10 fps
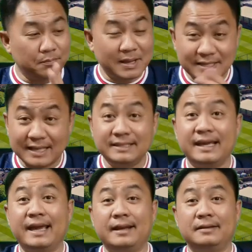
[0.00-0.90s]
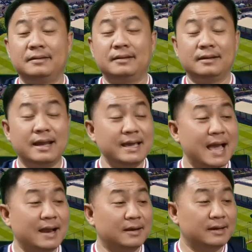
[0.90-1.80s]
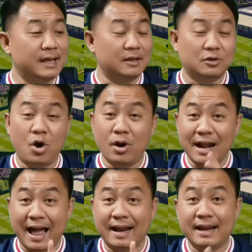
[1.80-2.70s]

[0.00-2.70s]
มันชัดเจนและอย่างหนึ่งเนี่ยกองหลัง